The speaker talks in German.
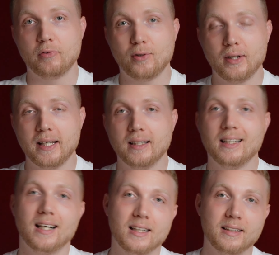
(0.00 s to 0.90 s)

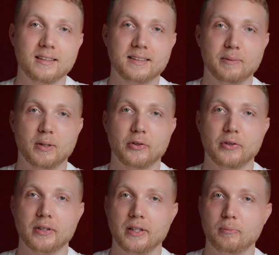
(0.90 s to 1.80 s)
Vorgänger, allerdings immer
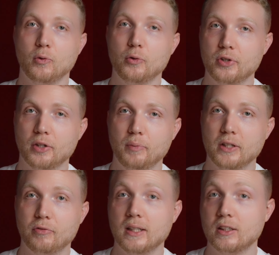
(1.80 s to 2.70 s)
noch im unteren
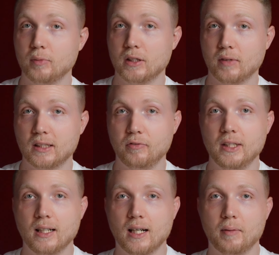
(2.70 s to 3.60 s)
Mittelfeld, zumindest was die
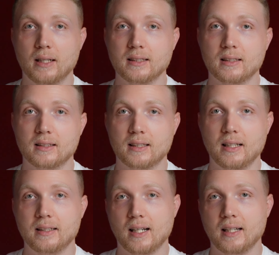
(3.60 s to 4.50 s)

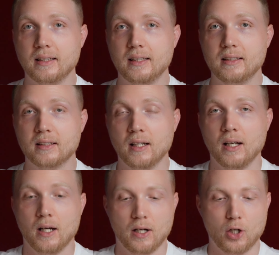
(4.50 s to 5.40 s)
Wiedergabezeit angeht.
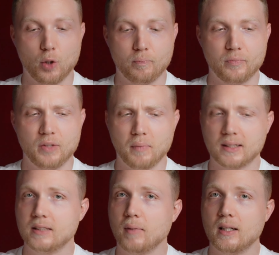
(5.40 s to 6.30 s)
Ähm, die
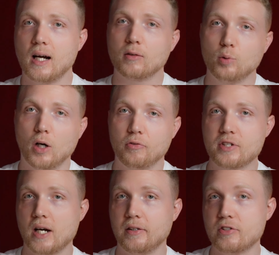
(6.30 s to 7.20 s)
maximale
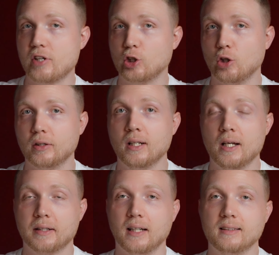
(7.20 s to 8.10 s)
Akkulaufzeit ist da schon
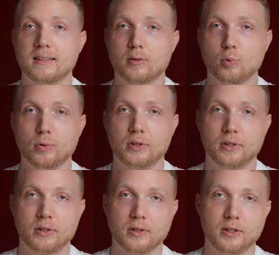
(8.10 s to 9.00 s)
ganz
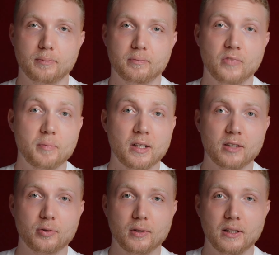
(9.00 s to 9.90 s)
gut. Ähm, wenn man
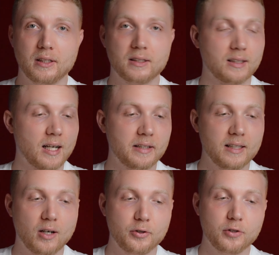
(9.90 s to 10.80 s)
natürlich
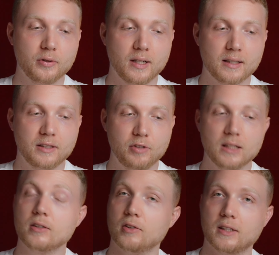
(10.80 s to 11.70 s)
3D-Audio
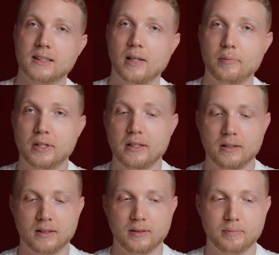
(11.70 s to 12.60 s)
aktiviert, und das haben die
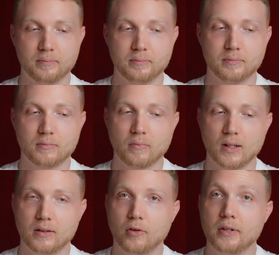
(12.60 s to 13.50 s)
ähm,
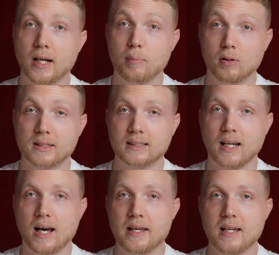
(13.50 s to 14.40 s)
neuen AirPods
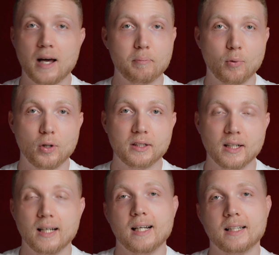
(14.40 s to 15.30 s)
3 an Bord,
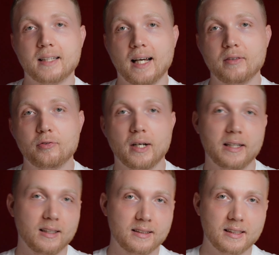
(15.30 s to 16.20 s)
dann
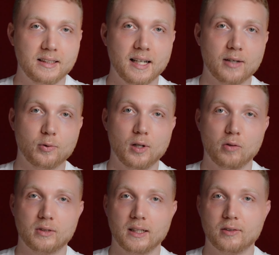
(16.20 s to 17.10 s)
verringert sich die
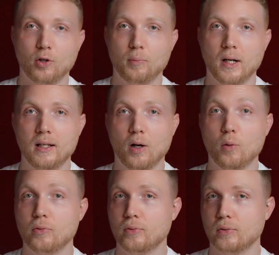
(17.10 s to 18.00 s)
Akkulaufzeit nochmal
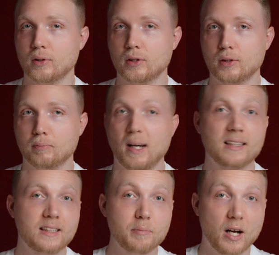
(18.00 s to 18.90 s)
auf äh,
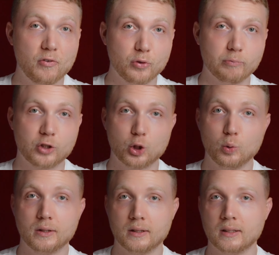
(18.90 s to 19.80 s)
maximal 5
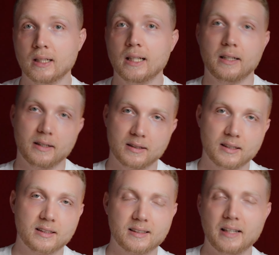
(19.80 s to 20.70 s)
Stunden. Es
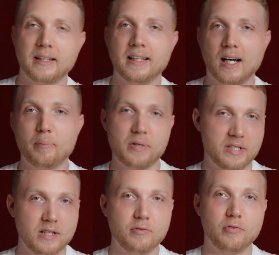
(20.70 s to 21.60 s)
ist dann eher ein
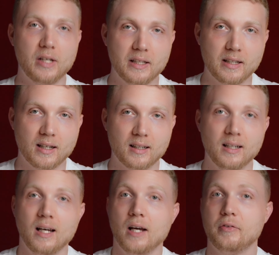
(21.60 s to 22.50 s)
bisschen weniger.
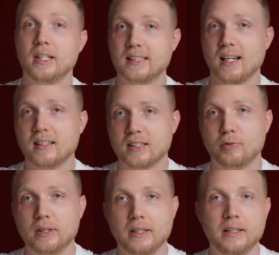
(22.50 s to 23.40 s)
Wie gesagt, das
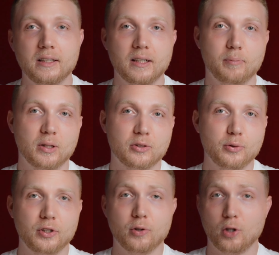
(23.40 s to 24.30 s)
finde ich
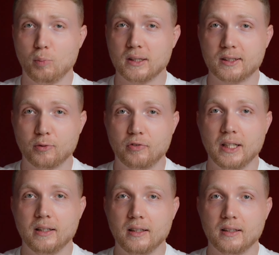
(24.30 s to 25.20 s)
persönlich noch immer zu
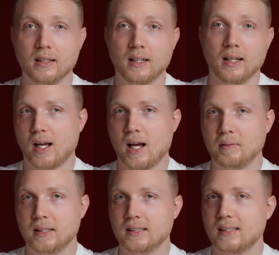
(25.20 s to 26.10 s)
wenig,
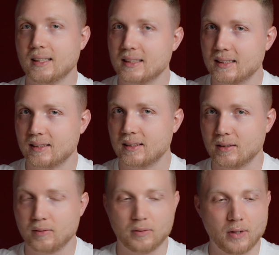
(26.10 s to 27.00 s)
aber dass
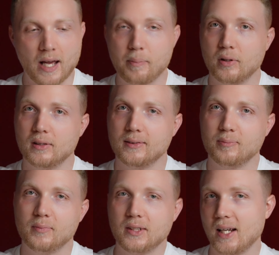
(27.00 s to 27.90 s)
Apple
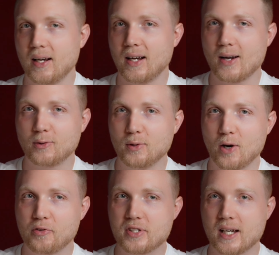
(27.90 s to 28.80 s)
mit der
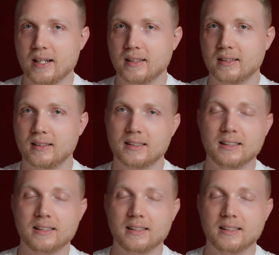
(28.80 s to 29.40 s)
Akkulaufzeit ist